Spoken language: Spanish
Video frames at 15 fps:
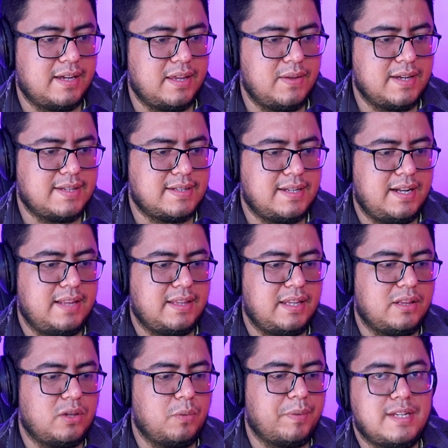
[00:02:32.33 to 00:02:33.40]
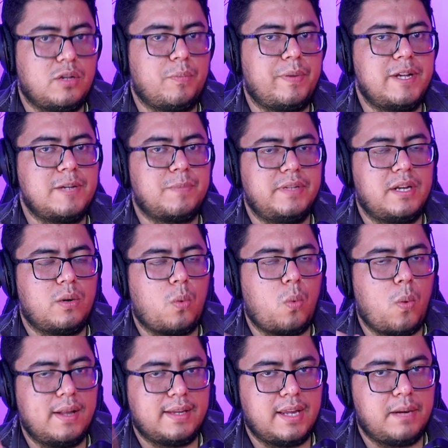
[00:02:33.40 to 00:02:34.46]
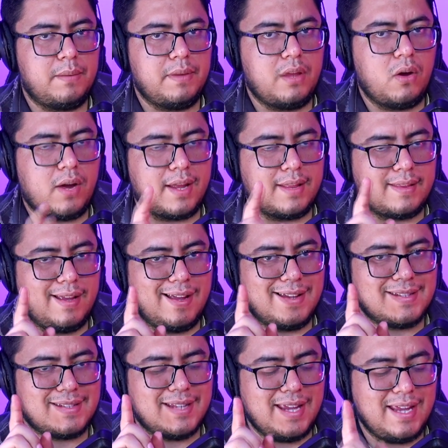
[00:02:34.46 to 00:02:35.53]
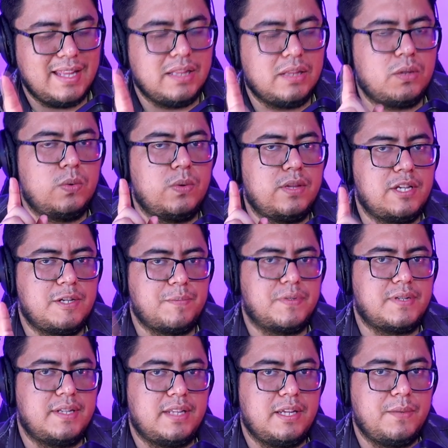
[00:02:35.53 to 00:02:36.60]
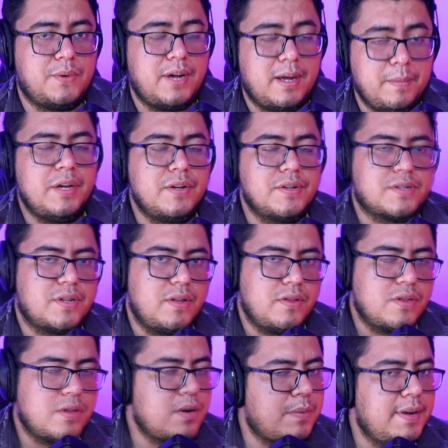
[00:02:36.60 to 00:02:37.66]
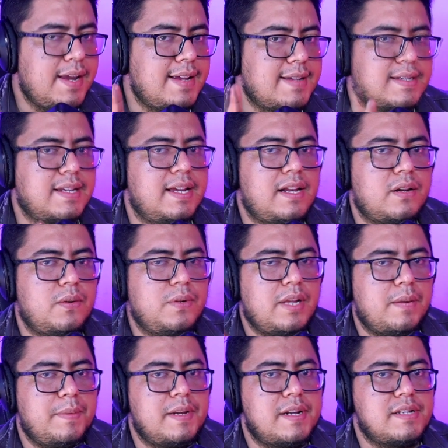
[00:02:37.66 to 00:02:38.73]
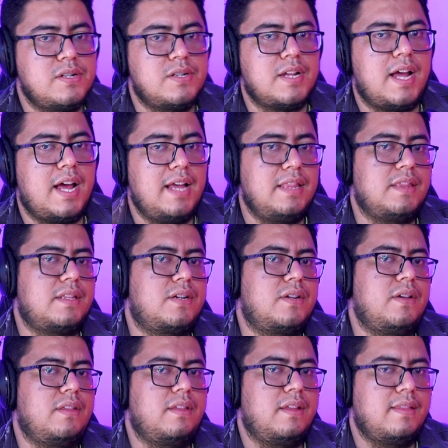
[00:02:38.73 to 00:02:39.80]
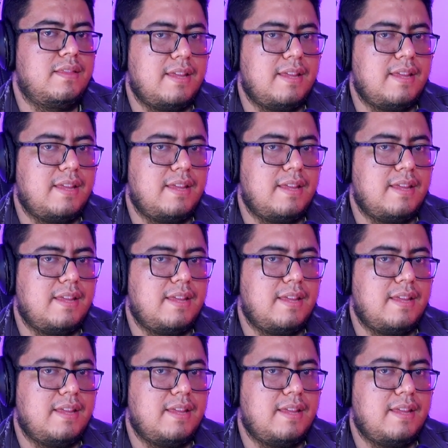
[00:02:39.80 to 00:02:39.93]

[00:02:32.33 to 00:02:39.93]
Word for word: Quedó excelente. Y así tú puedes poner cualquier video que tengas en tu dispositivo. Amigos, no voy a hacer una versión Android